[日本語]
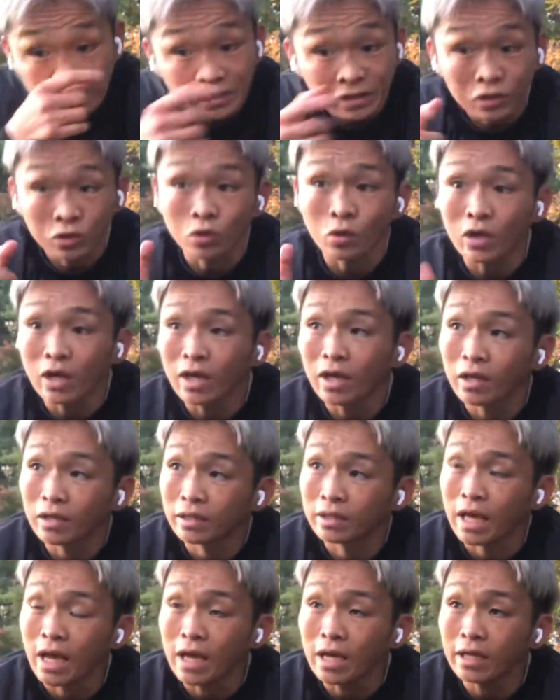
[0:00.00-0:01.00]
それ
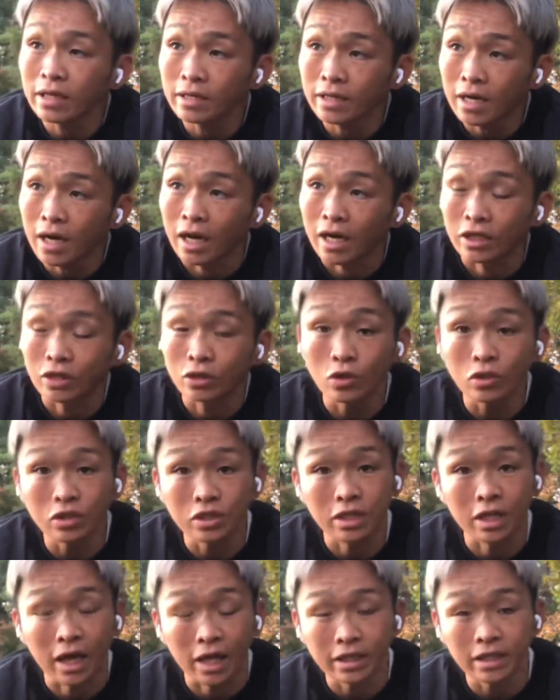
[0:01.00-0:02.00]
原因が一
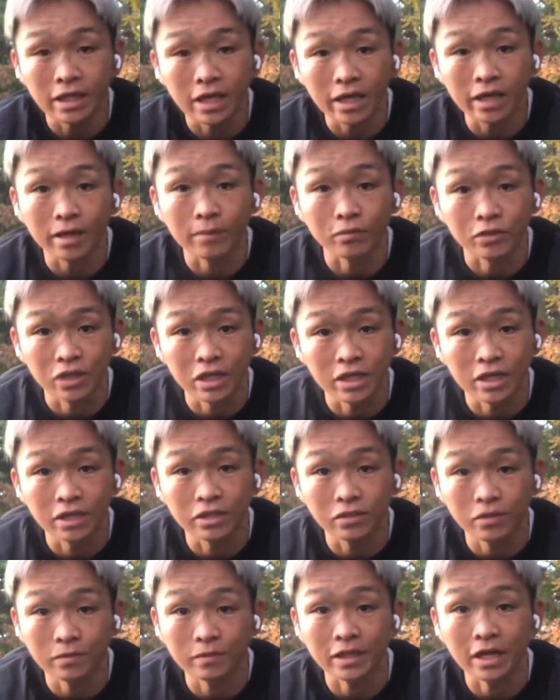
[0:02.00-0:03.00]
つだけじゃないかもしれな
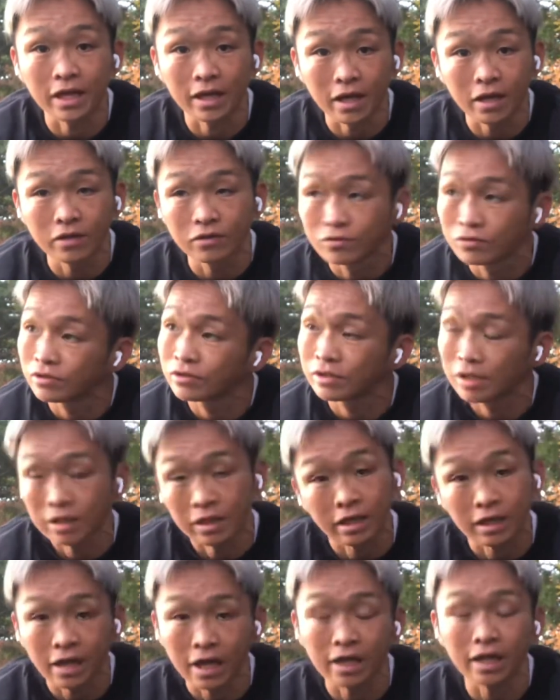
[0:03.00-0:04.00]
いぞみたいなって
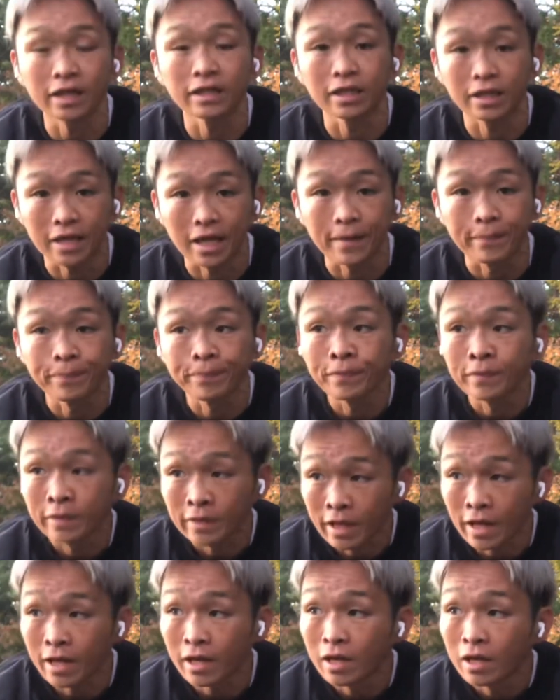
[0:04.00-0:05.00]
なんか考えてて
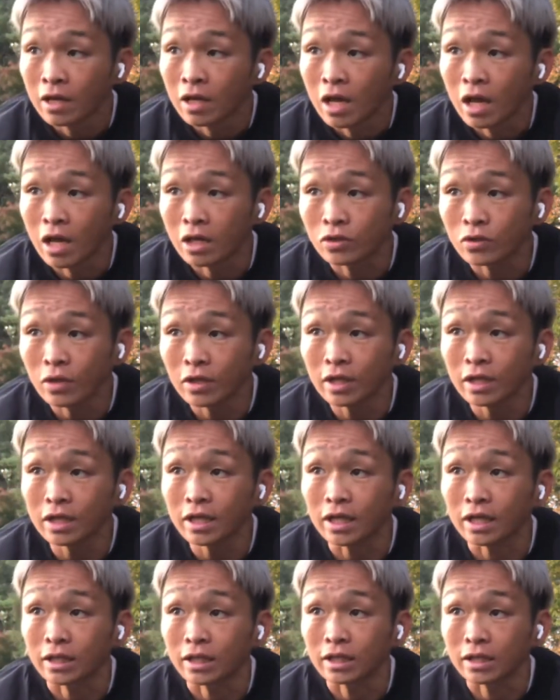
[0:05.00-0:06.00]
ね、それは何
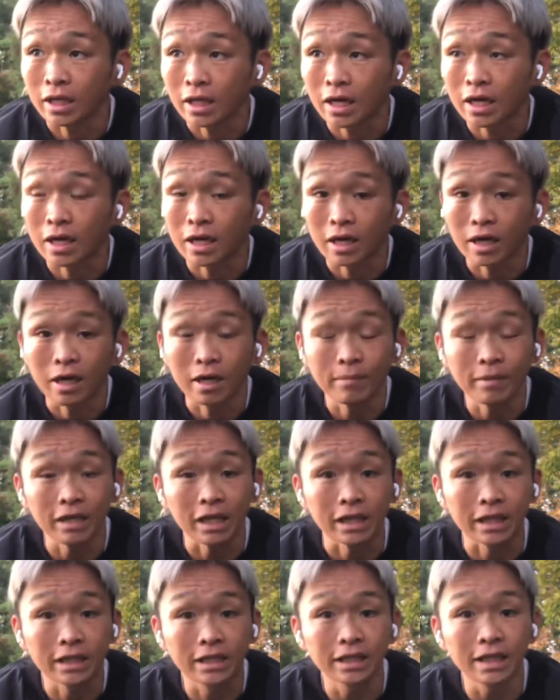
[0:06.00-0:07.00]
でかって言ったら、ま
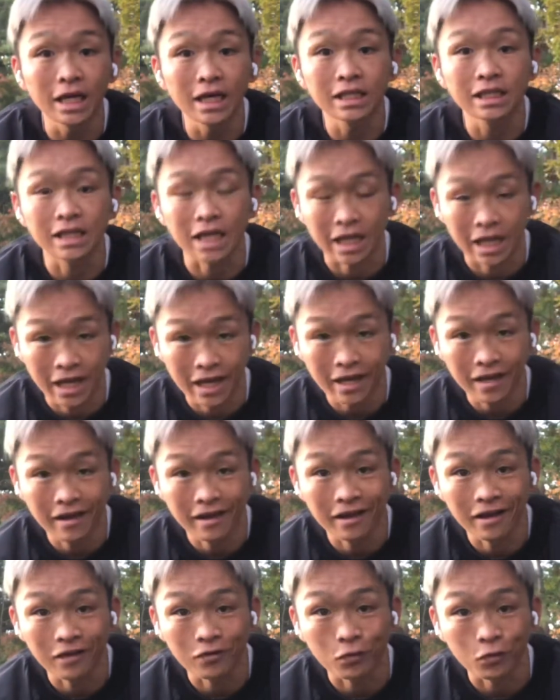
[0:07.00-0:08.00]
だ1回しかね、
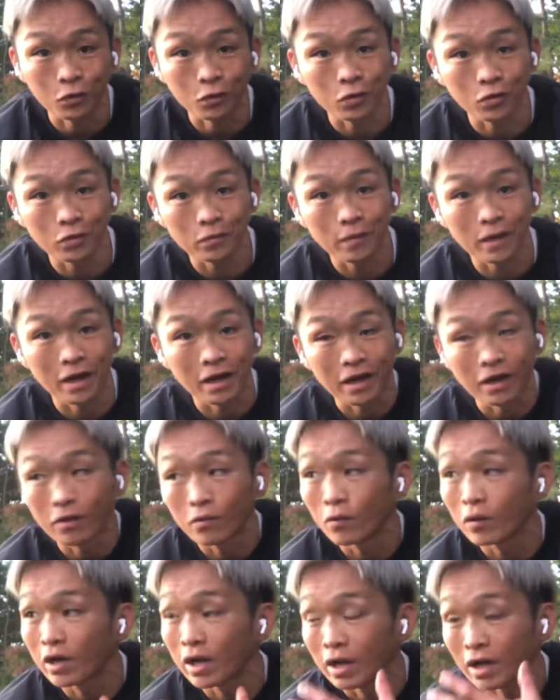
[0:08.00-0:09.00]
この
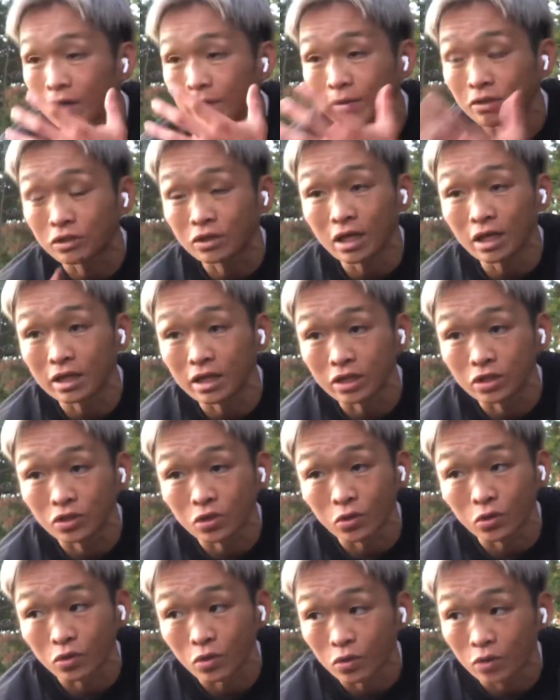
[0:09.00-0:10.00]
俺らが今疲れてる
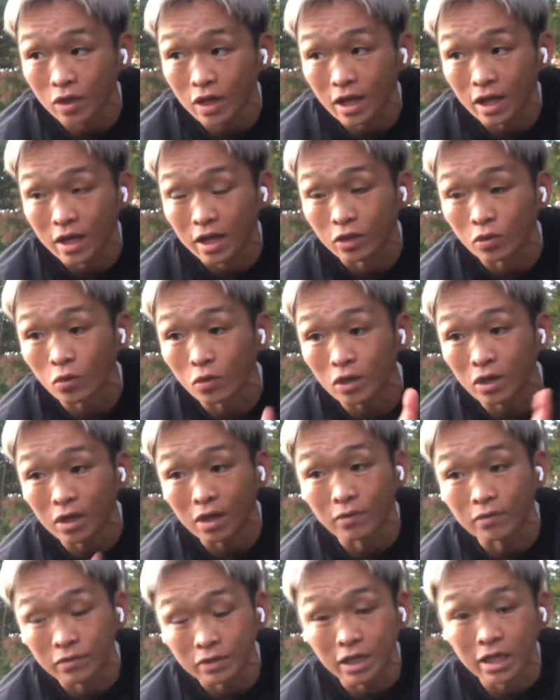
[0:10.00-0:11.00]
状況で10日
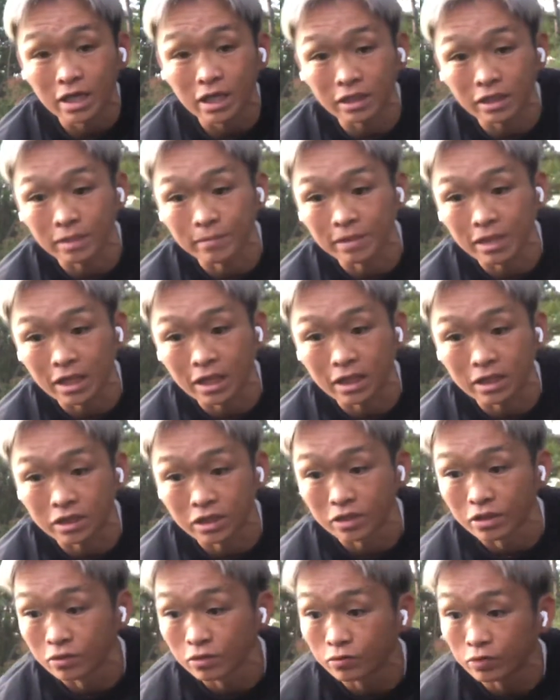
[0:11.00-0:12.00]
間は抜けなかったみたいな感
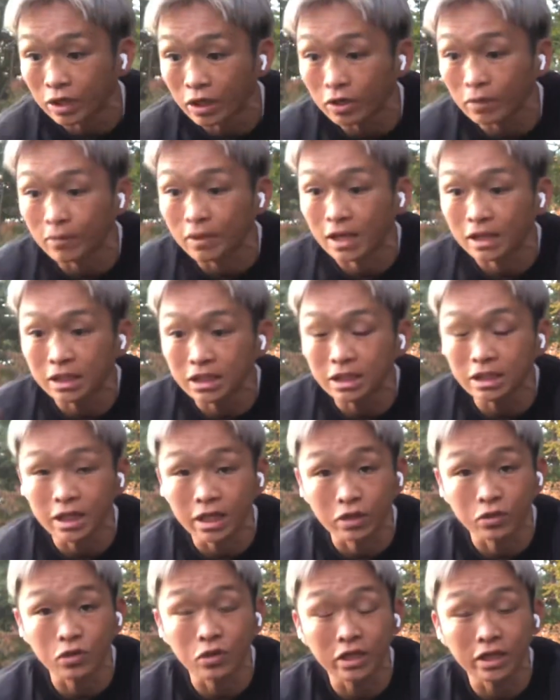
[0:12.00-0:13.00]
じ、2人とも合致した
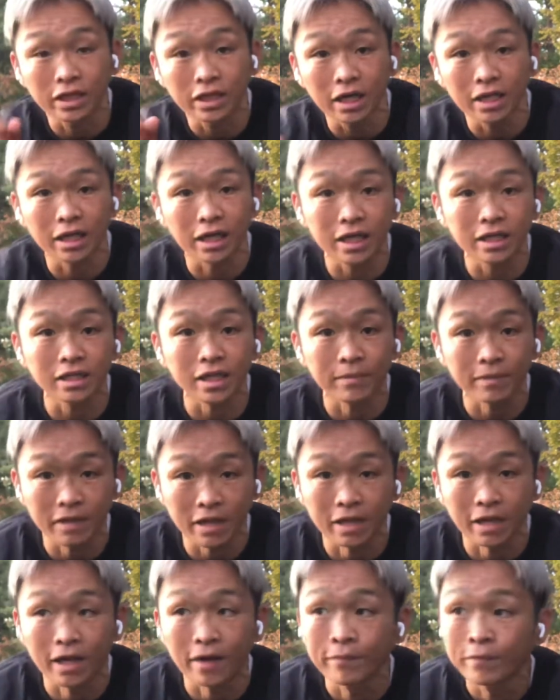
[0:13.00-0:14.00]
けどそれ1回だけじゃんみ
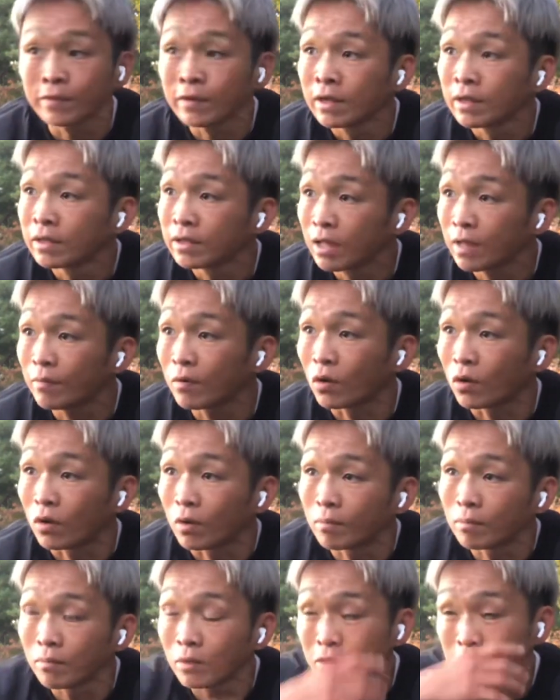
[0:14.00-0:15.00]
たいな。で
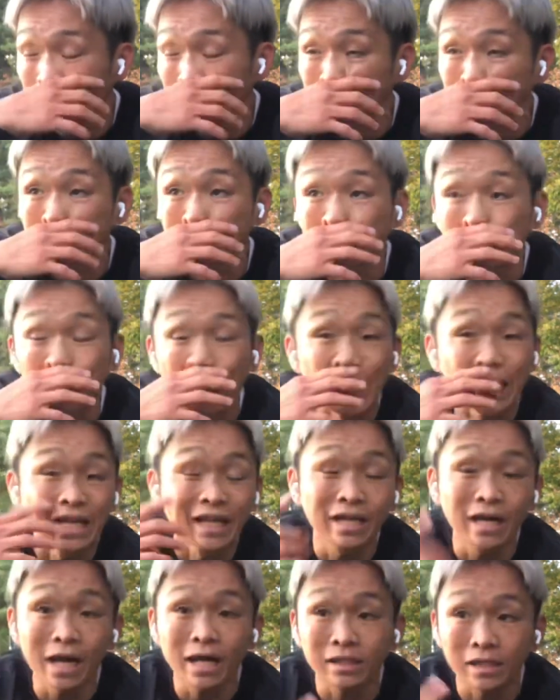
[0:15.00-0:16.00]
ももしかするとね
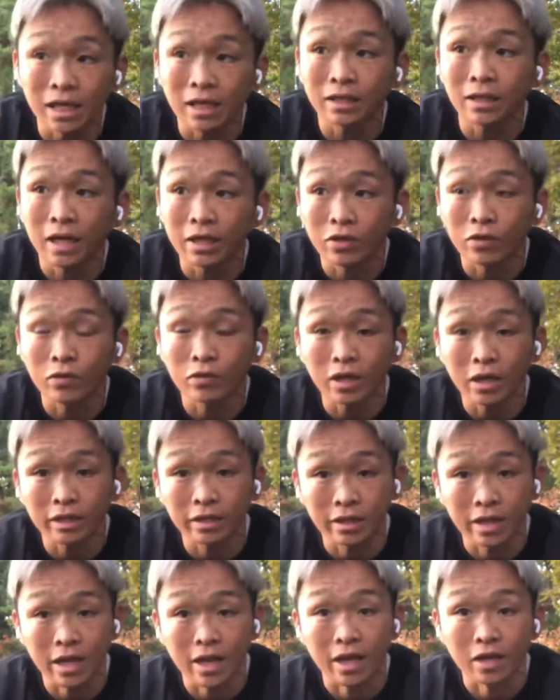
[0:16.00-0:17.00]
2回3回4回っ
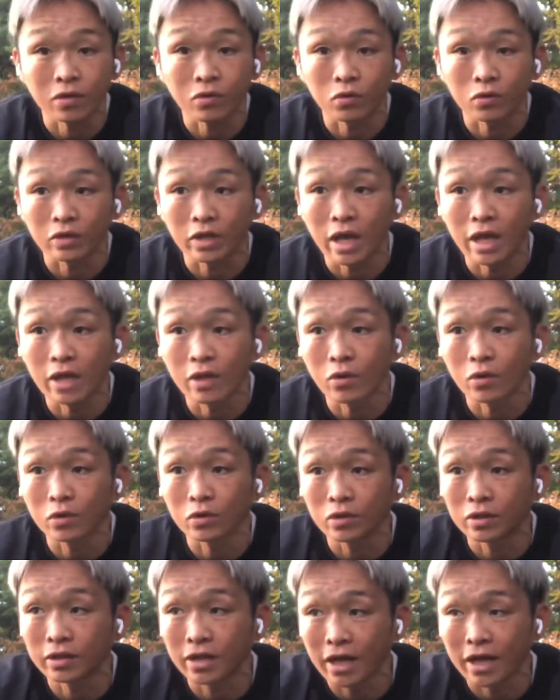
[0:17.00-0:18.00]
てこの計
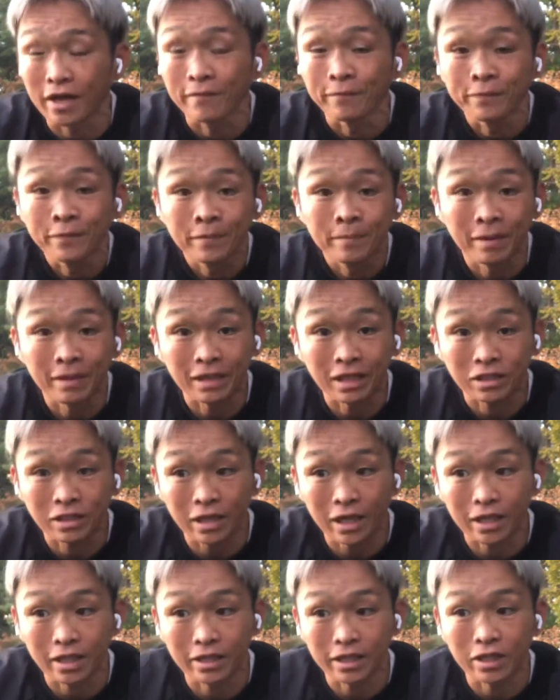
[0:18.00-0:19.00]
量でまた
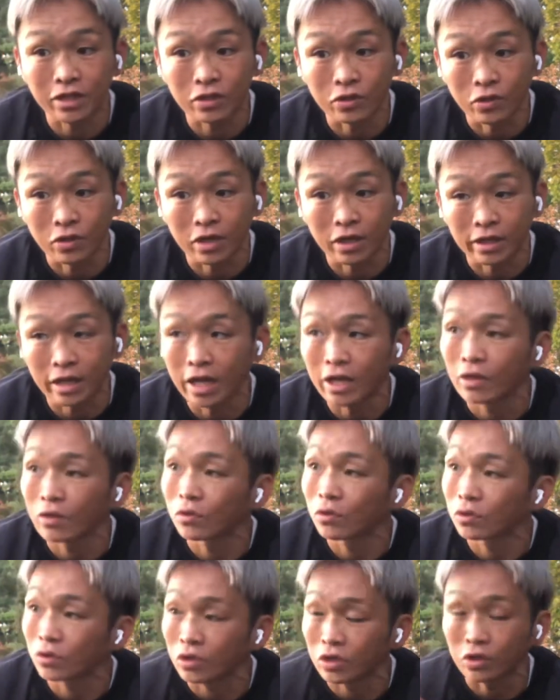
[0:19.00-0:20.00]
疲れが出てるような計
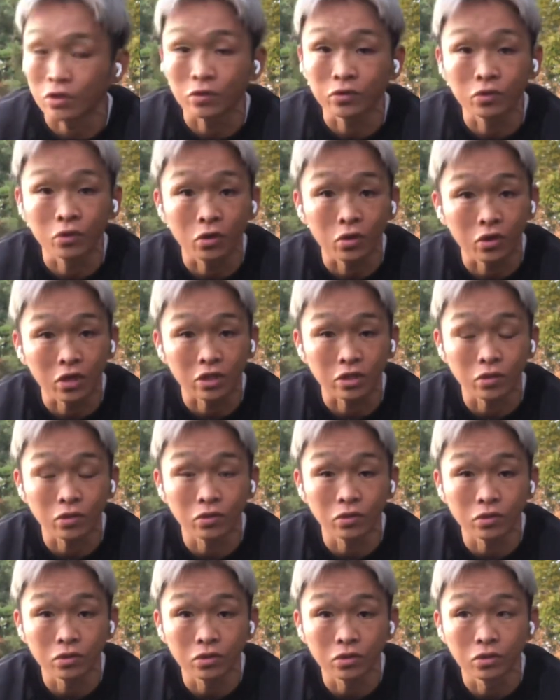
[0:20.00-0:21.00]
量の時のような
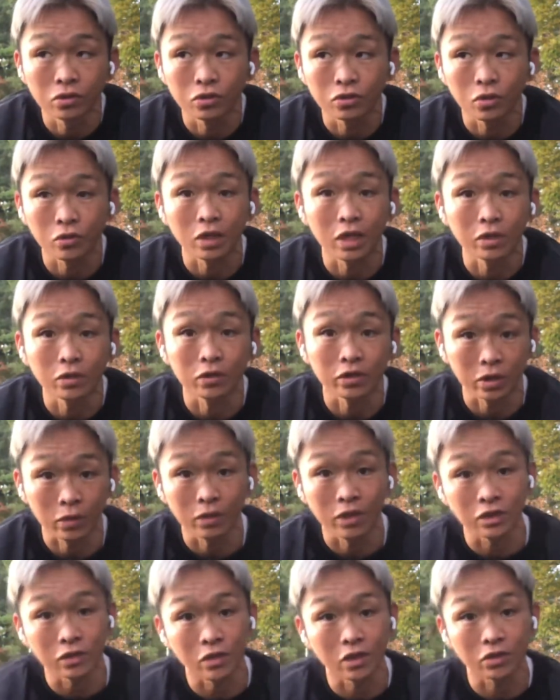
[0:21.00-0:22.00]
状態の時、
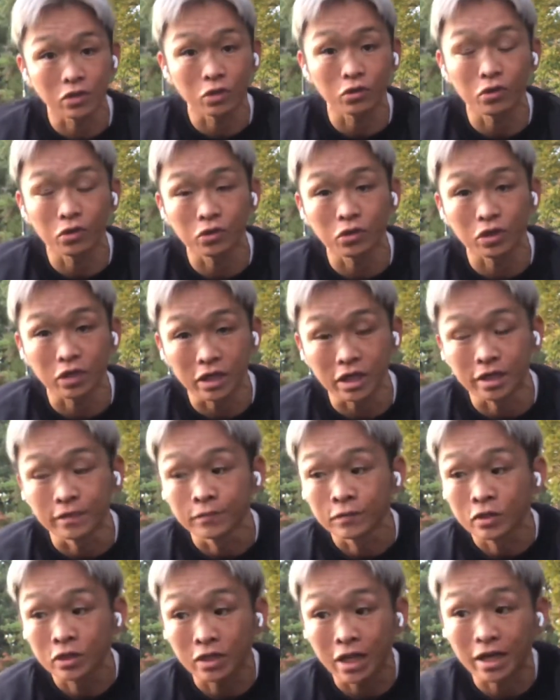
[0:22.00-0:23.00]
同じような状況の時に
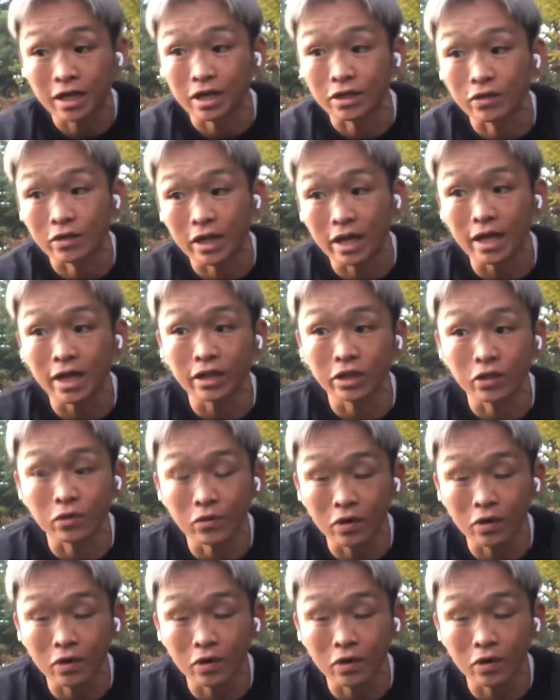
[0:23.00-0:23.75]
疲れが抜けないっていうの